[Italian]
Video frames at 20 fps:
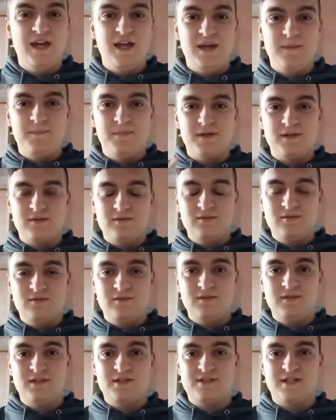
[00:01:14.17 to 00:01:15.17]
e per
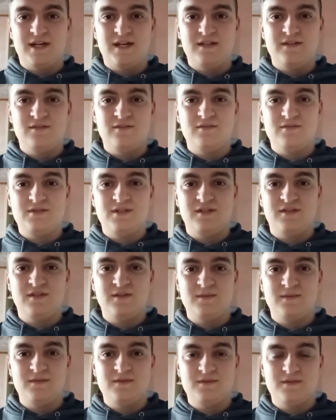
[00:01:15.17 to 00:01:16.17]
tutto il decennio ci
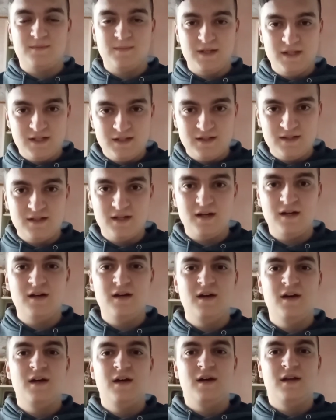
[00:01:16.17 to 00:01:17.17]
si cimenta
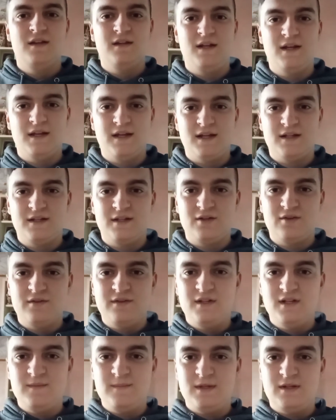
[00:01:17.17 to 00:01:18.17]
nelle
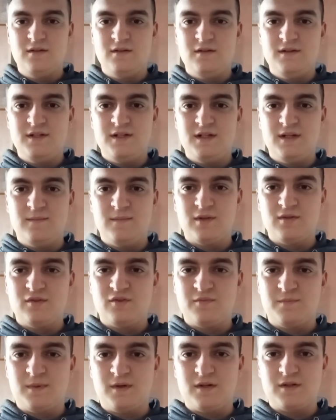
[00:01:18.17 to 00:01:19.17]
categorie minori del
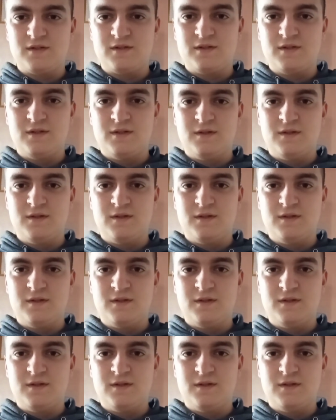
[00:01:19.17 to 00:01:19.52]
motorsport.